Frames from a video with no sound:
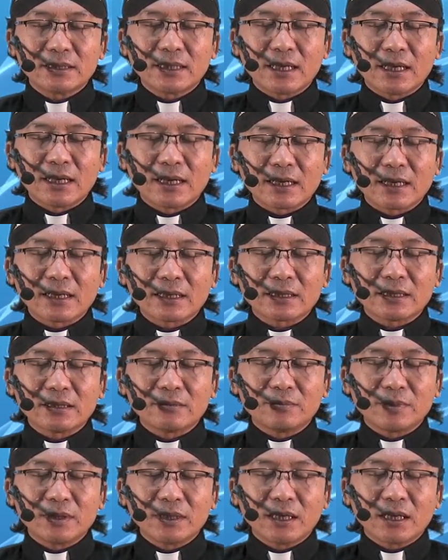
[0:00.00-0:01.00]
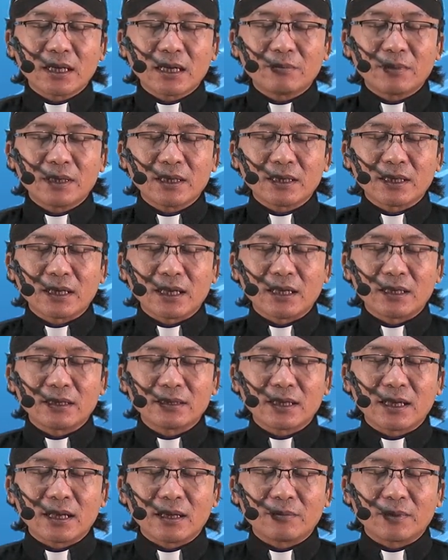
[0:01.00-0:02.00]
dan Rahimi yang kami kenal
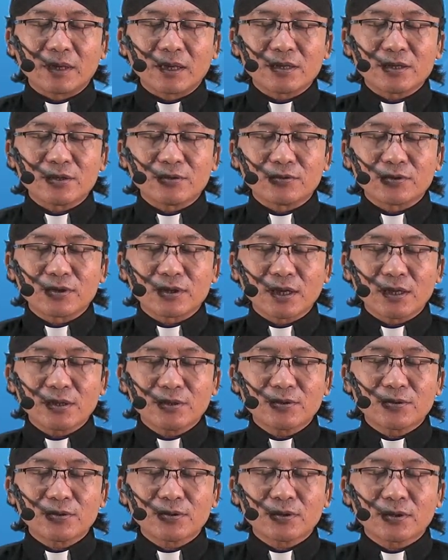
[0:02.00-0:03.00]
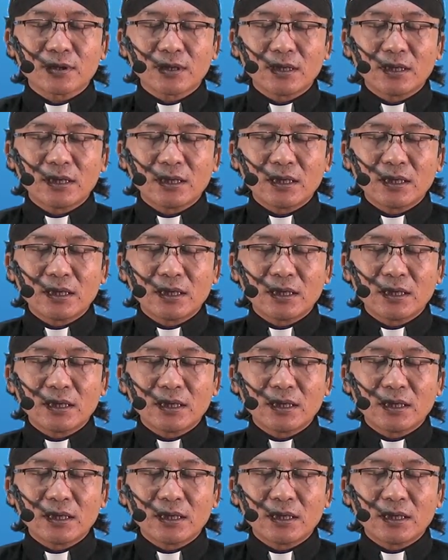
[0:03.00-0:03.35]
dalam Kristus Yesus.